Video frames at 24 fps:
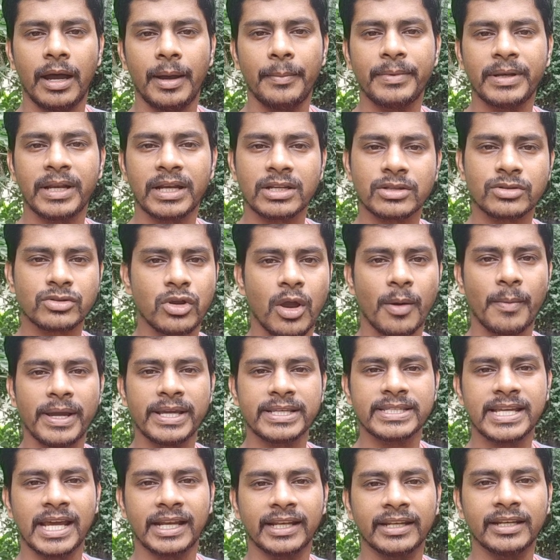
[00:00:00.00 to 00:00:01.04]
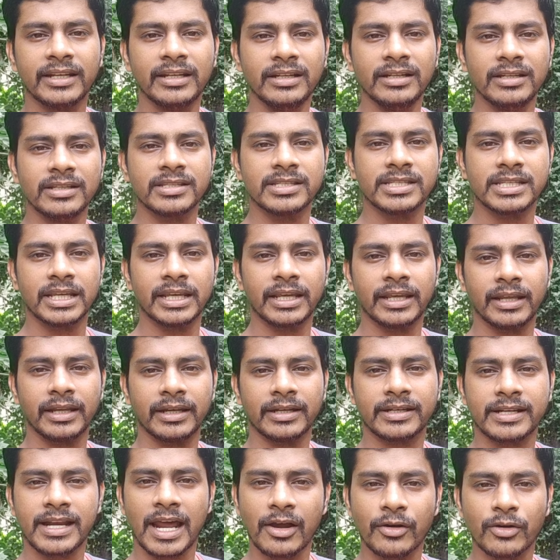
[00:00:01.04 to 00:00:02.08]
আপনারা সবাই জানেন যে
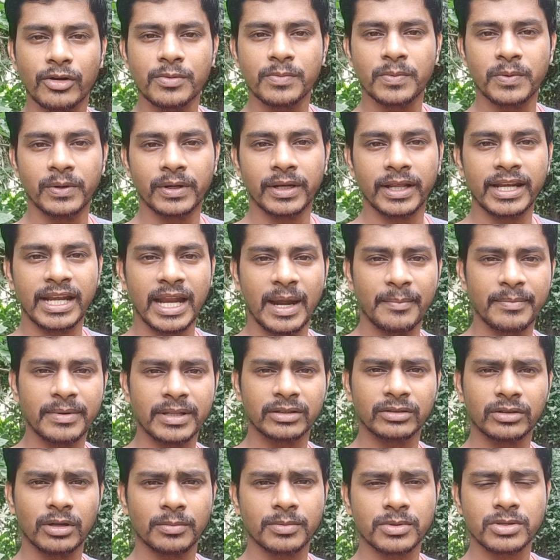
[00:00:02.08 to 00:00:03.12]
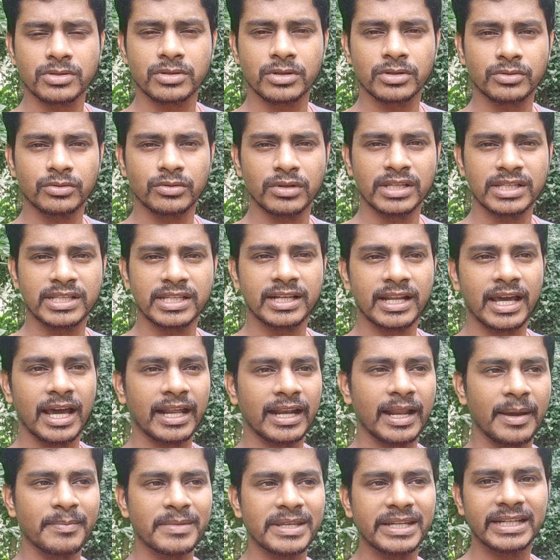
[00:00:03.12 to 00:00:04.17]
ড্রাগন ফ্রুট এই নামটা তো অবশ্যই শুনেছেন
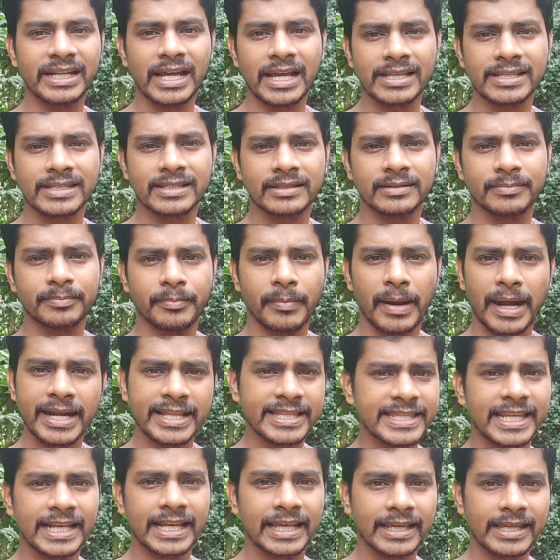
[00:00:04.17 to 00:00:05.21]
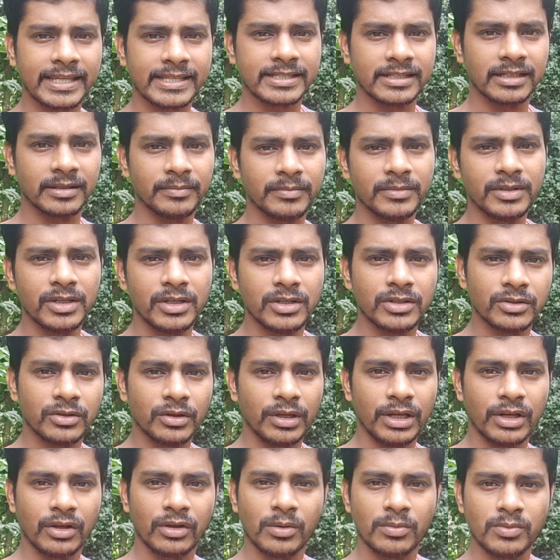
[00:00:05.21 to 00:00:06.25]
আর আমি এটা আজ বাড়িতে লাগিয়েছিলাম তো
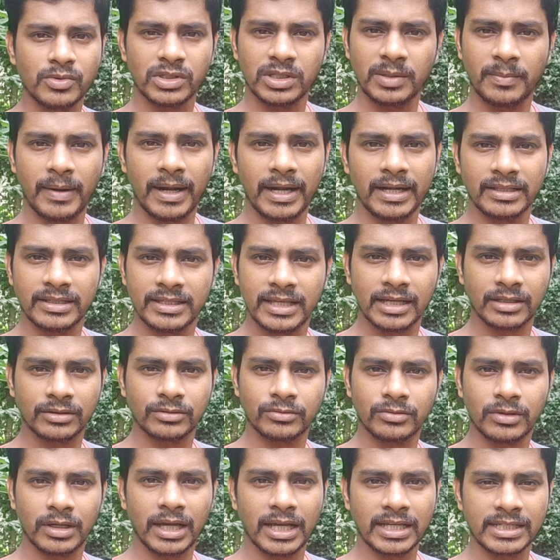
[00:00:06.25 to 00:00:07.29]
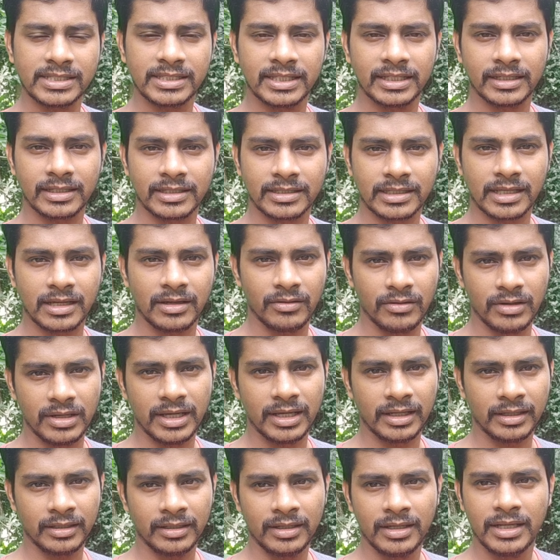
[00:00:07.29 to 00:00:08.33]
এরকম যদি বাড়িতে এক দুটো গাছ থাকে তাহলে
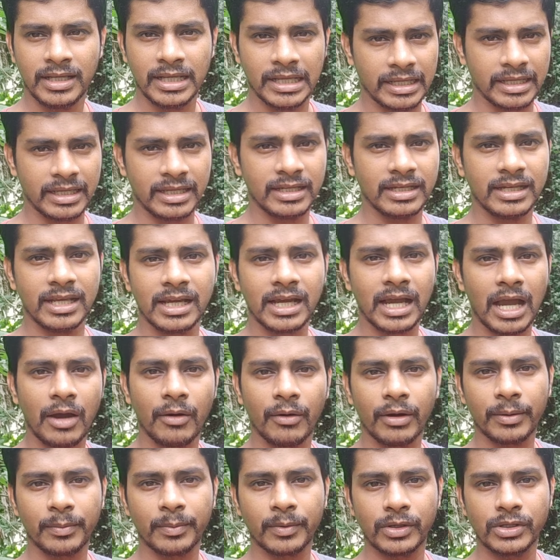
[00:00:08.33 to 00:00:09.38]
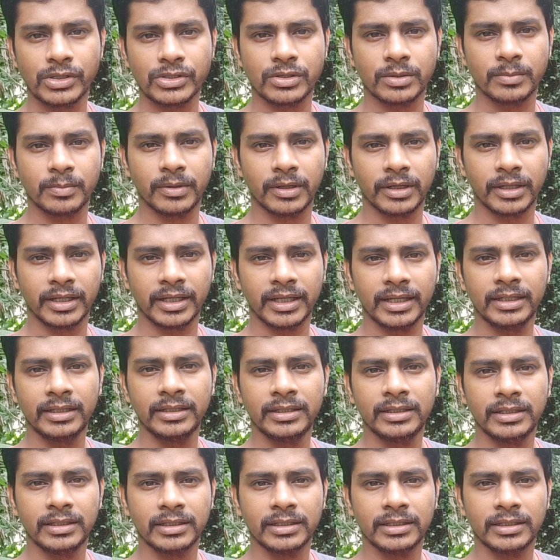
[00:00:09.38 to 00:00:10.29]
আর কিনে খাওয়ার প্রয়োজন পড়ে না